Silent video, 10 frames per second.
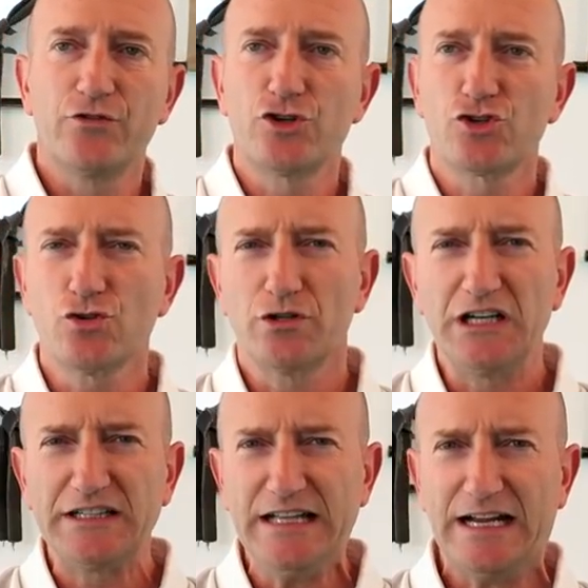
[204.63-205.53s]
dove ci sono
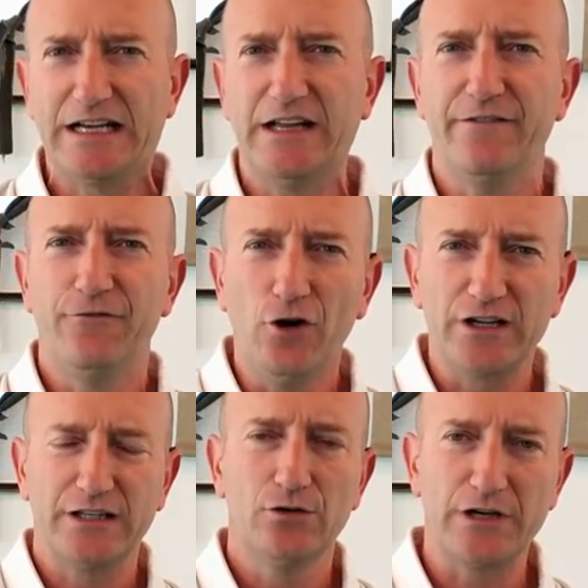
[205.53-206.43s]
delle tecniche
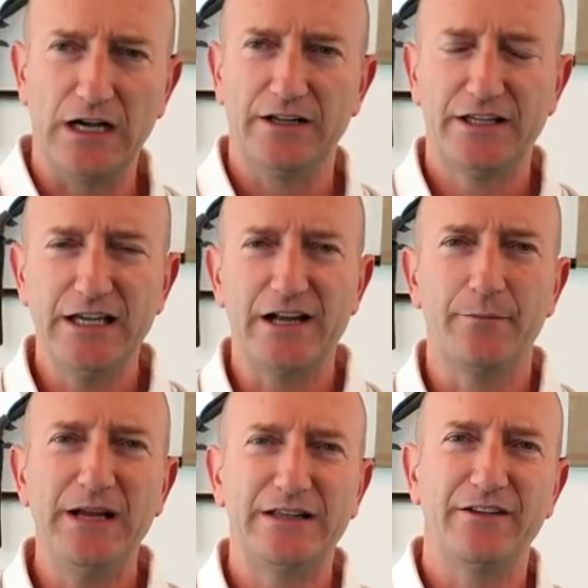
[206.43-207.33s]
forti, allora
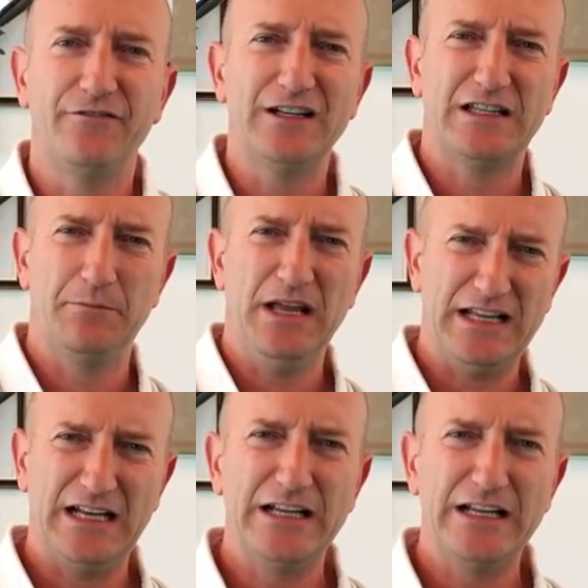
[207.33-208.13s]
chiaramente fatte bene